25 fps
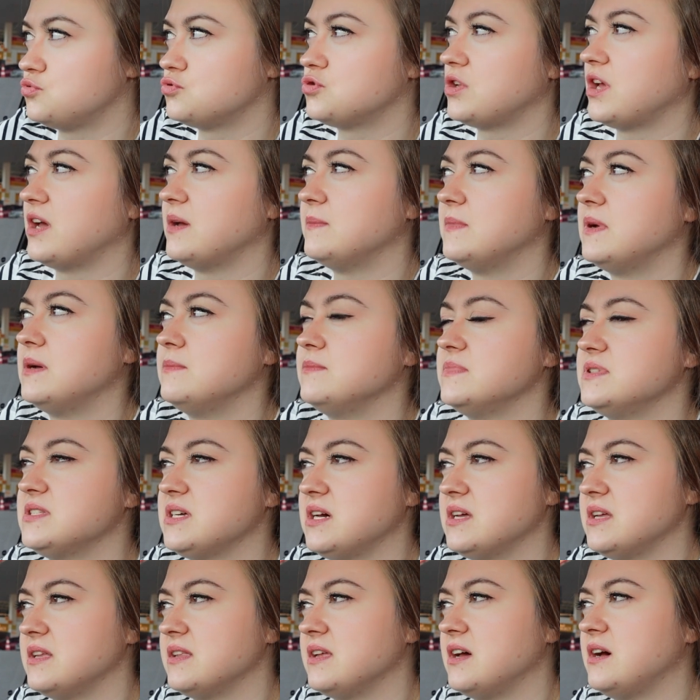Burada hemen bir
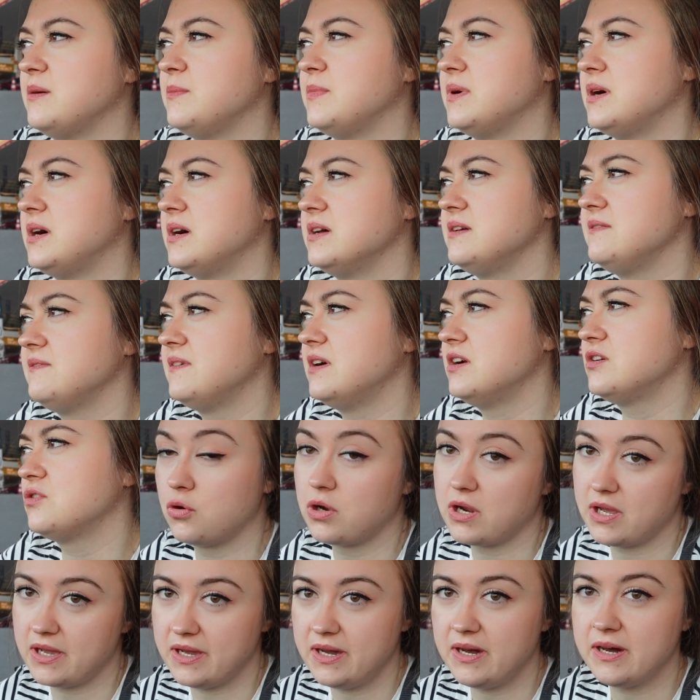tane daha bayi var.
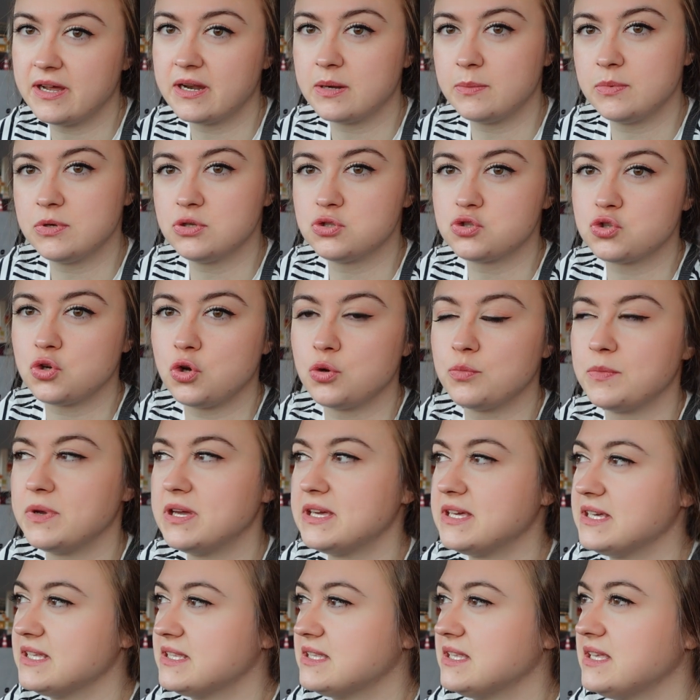Oraya arabayı
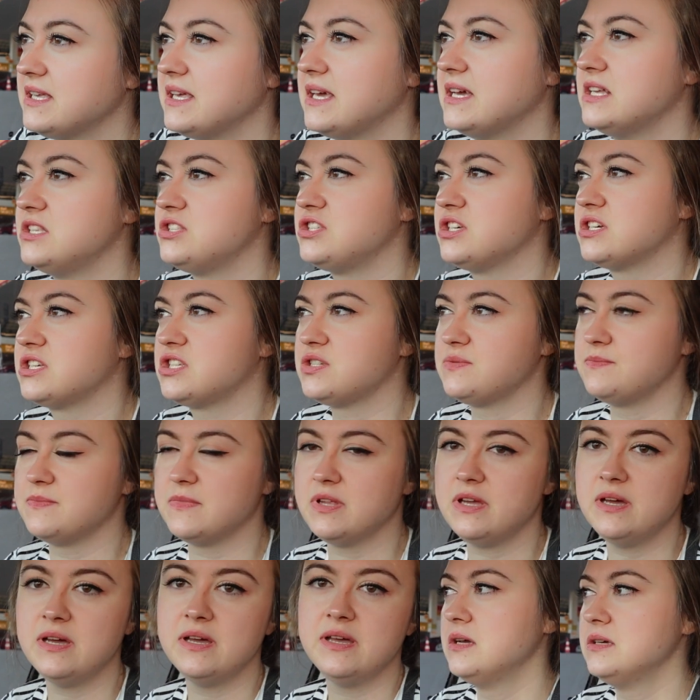sormaya gitti. Gelecek
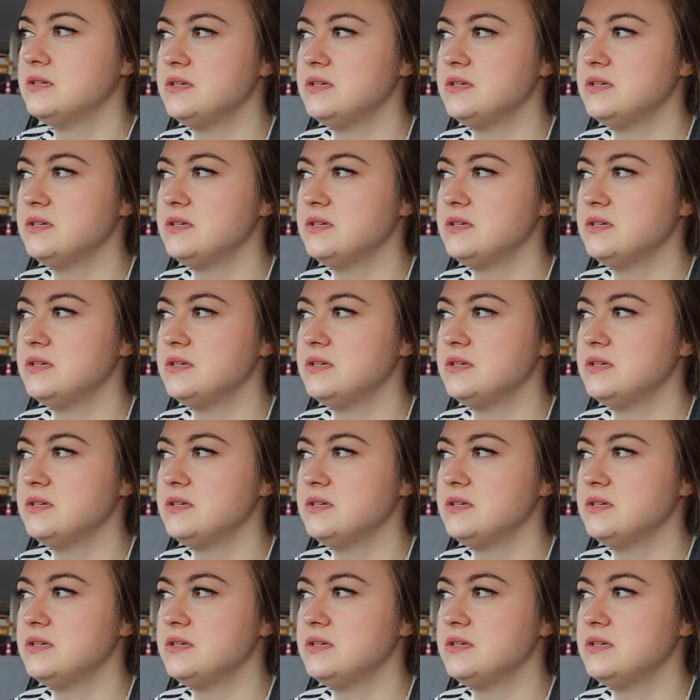şimdi.